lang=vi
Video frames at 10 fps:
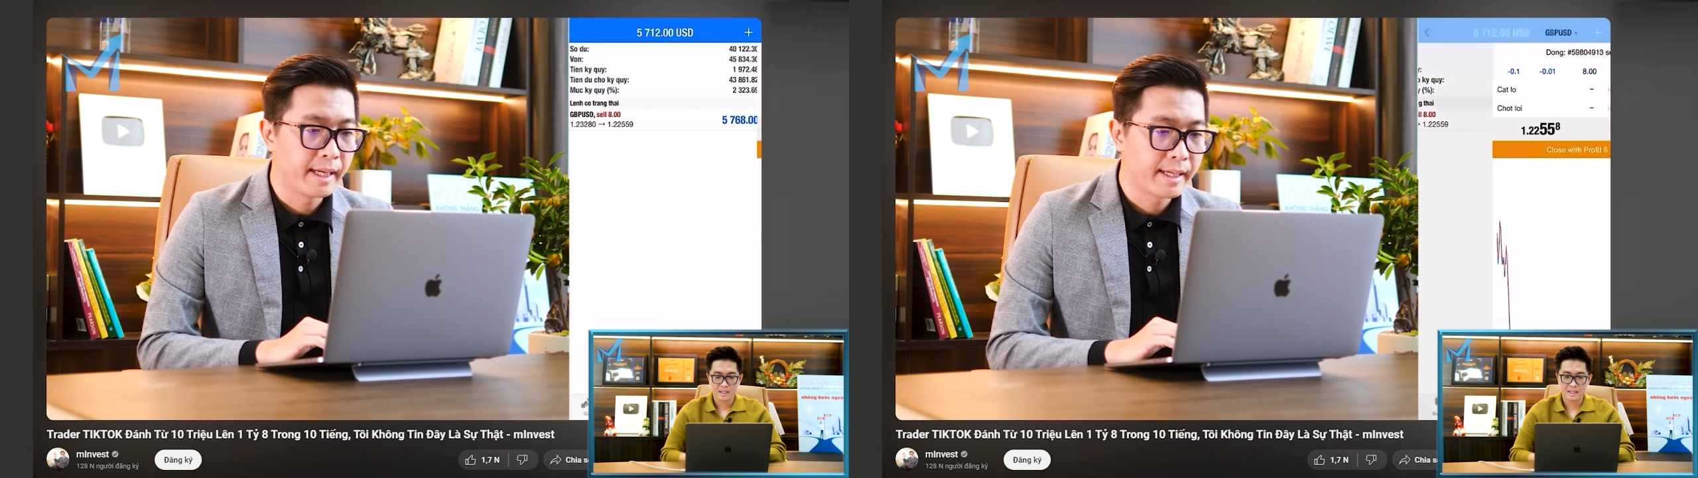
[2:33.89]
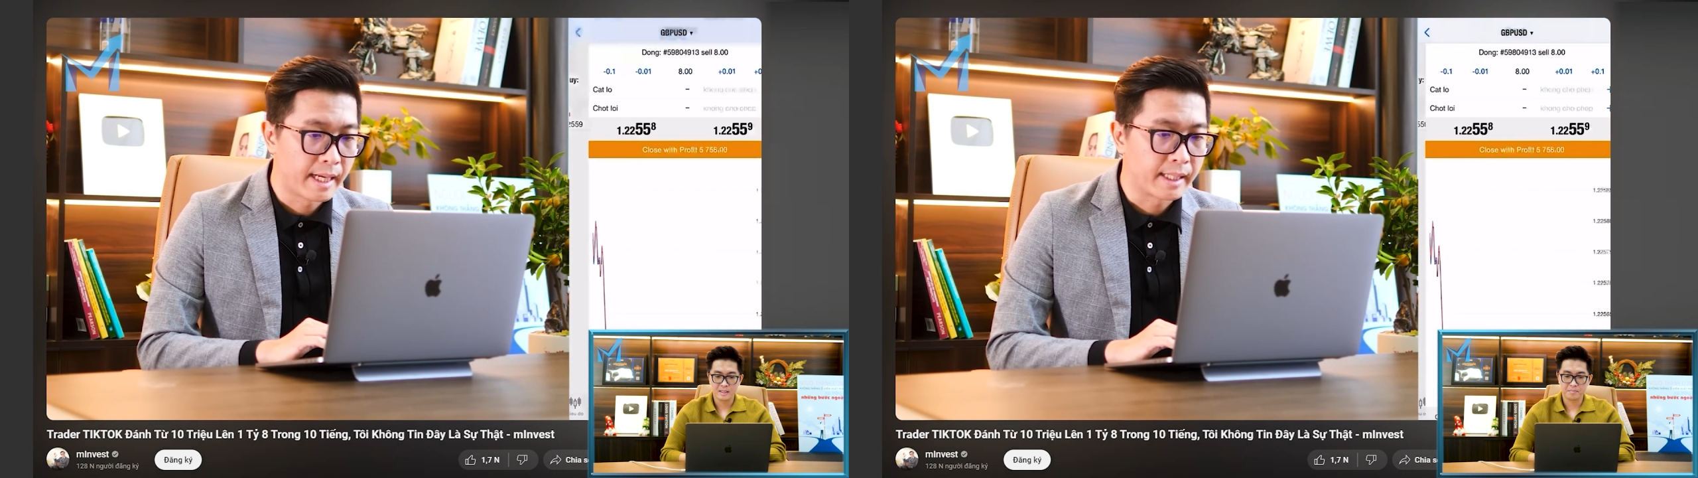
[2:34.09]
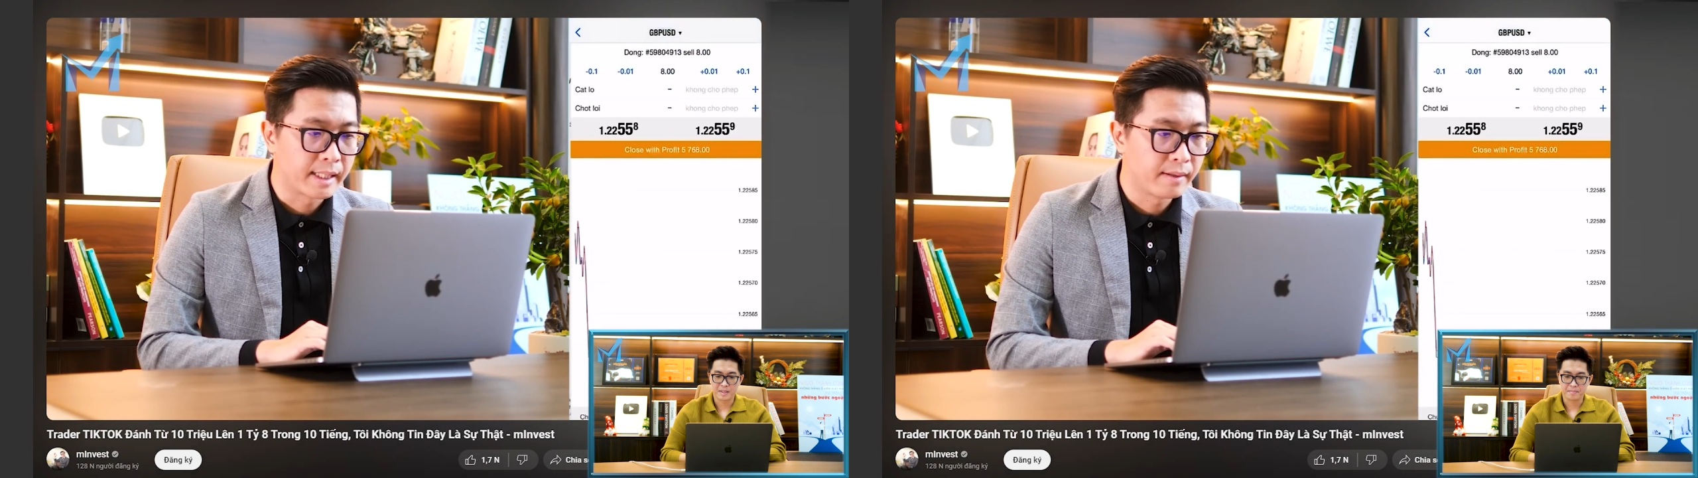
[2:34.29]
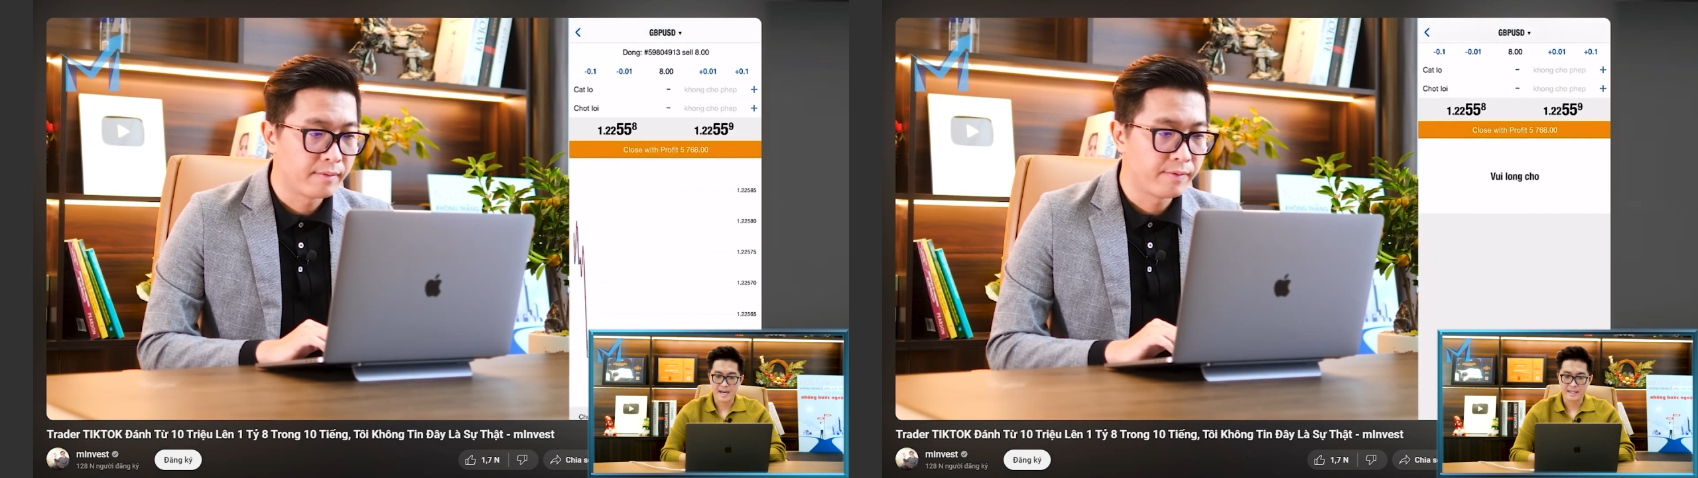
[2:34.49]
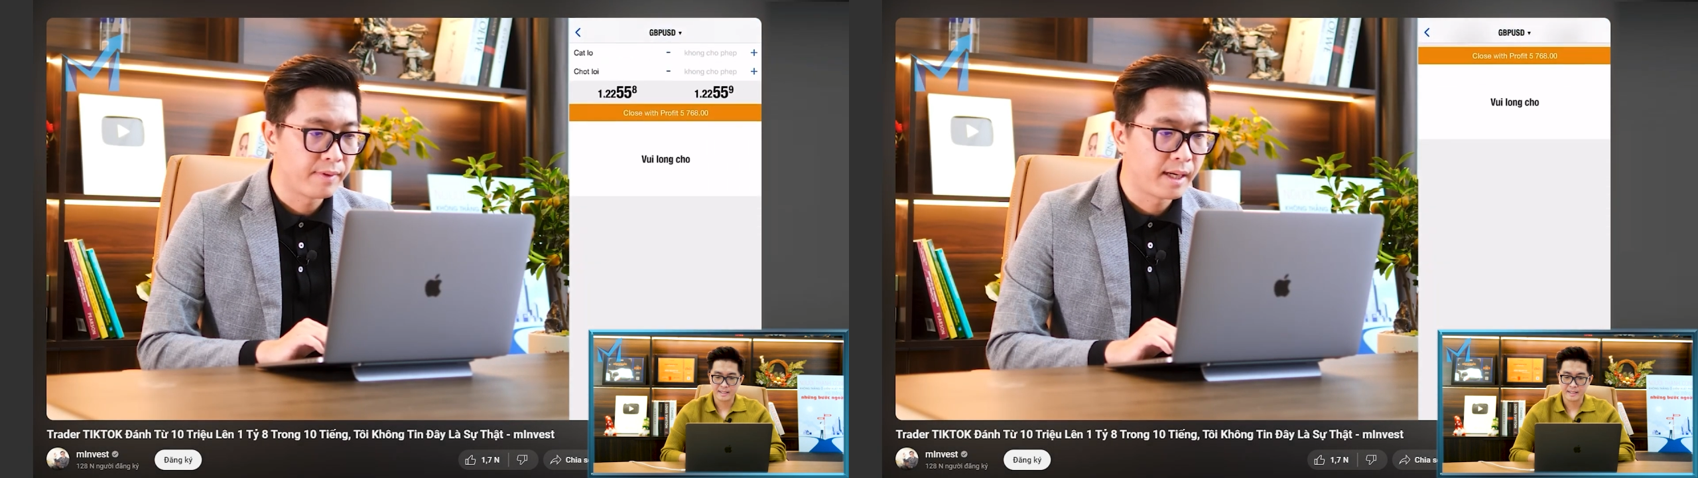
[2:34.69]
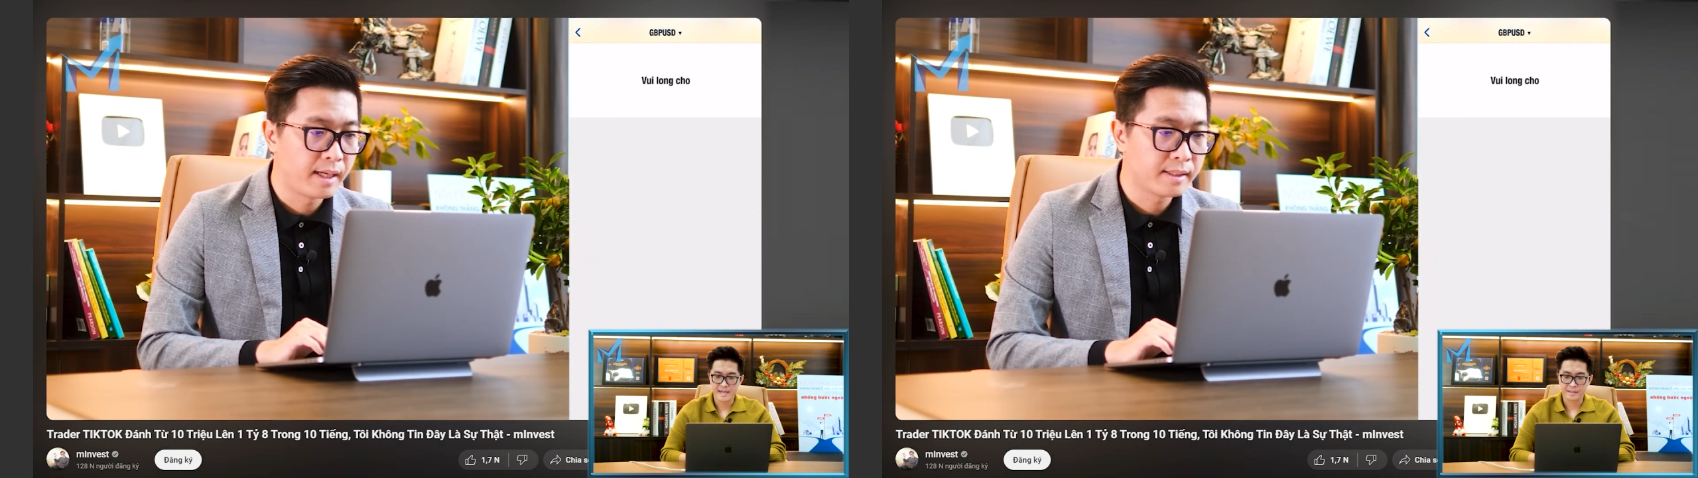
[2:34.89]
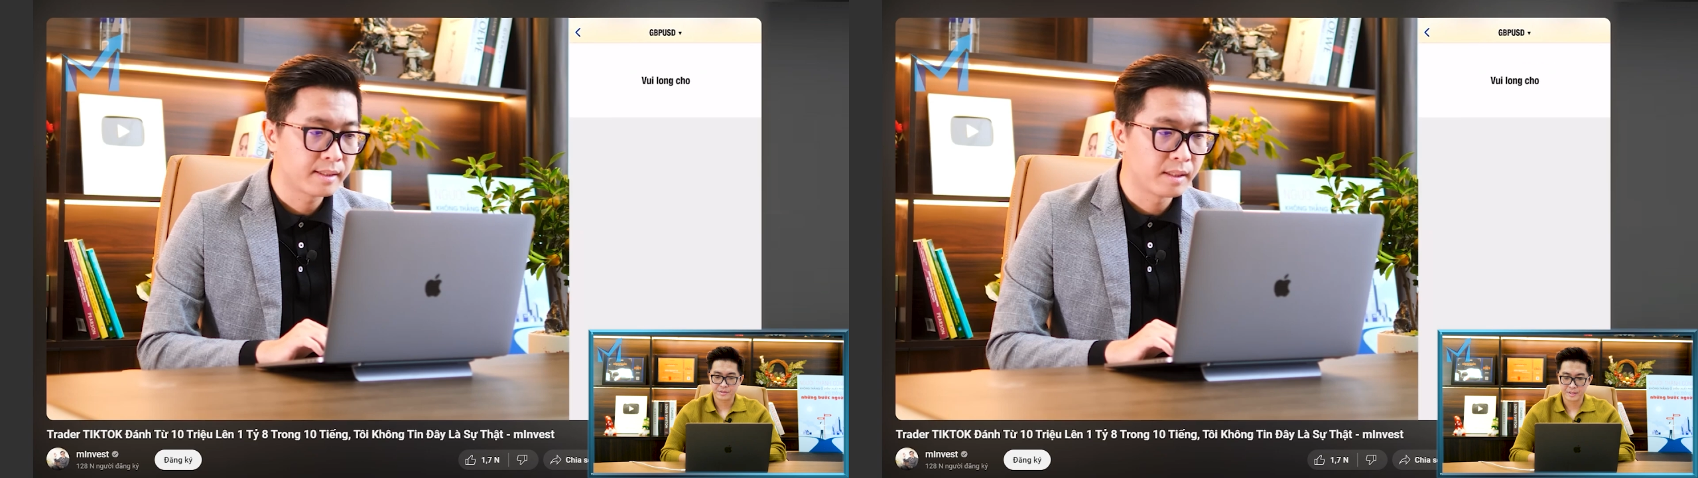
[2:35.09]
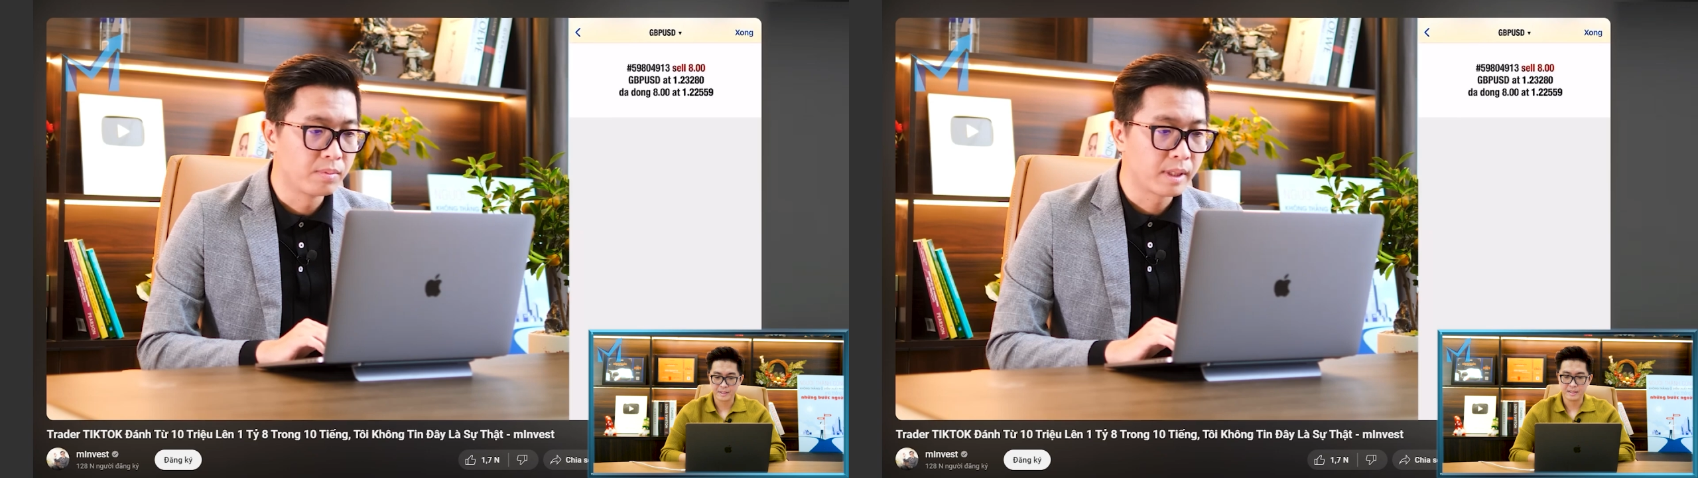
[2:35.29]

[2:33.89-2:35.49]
khi mà bạn ý đã trade